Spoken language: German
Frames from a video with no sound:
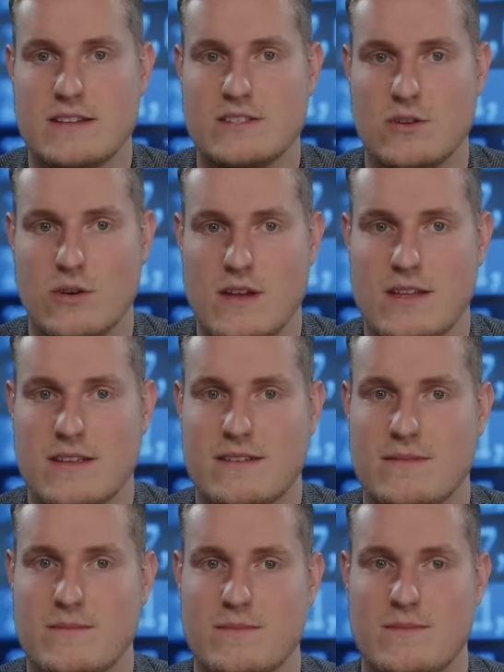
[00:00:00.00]
So,
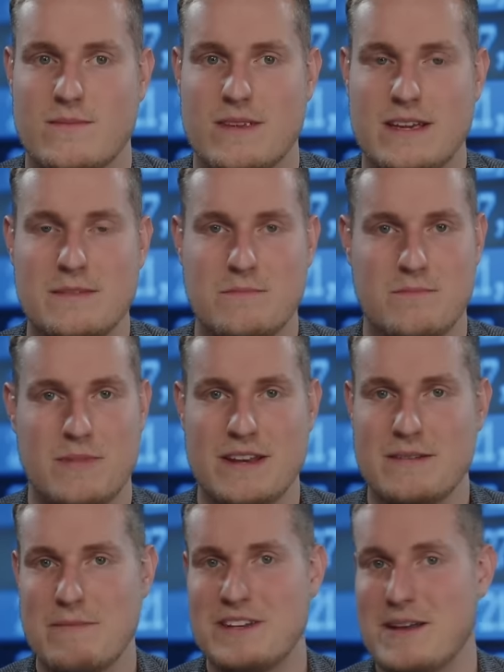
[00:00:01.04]
ich
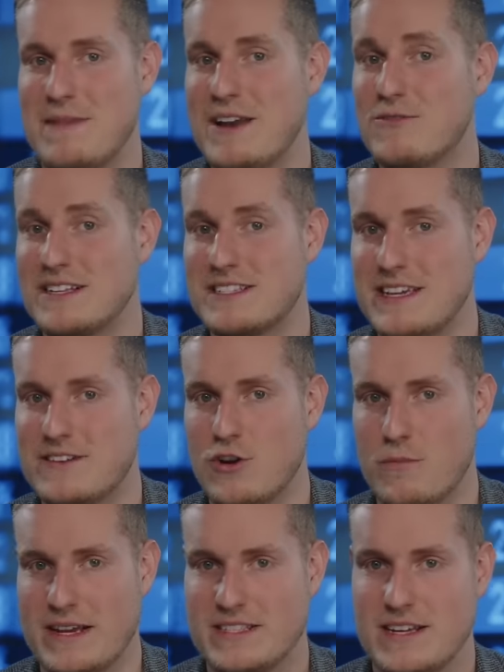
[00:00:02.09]
bin nämlich der Meinung, das geht
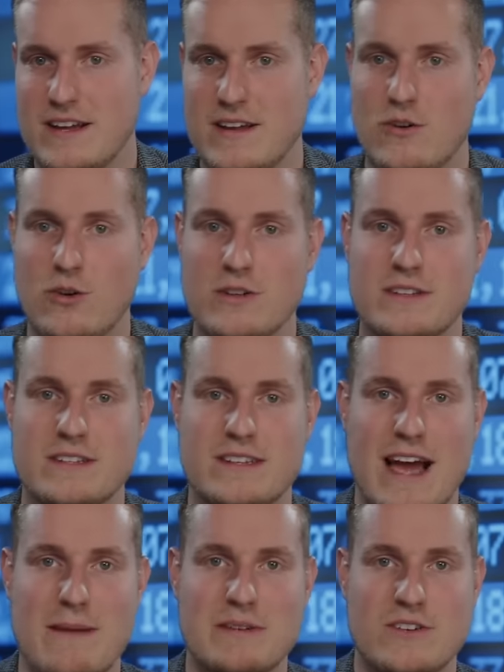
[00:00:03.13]
noch besser und
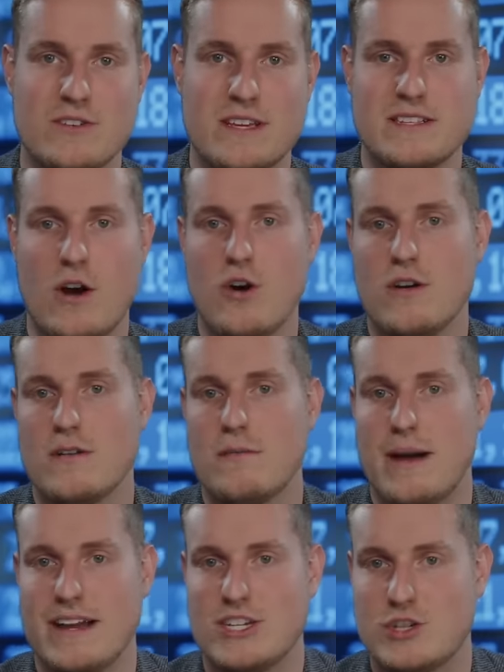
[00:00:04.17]
da habe ich euch jetzt auch ein
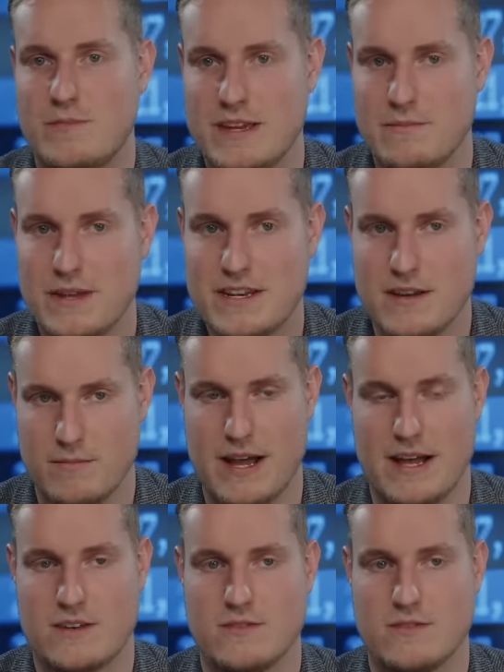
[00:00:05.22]
Beispiel mitgebracht.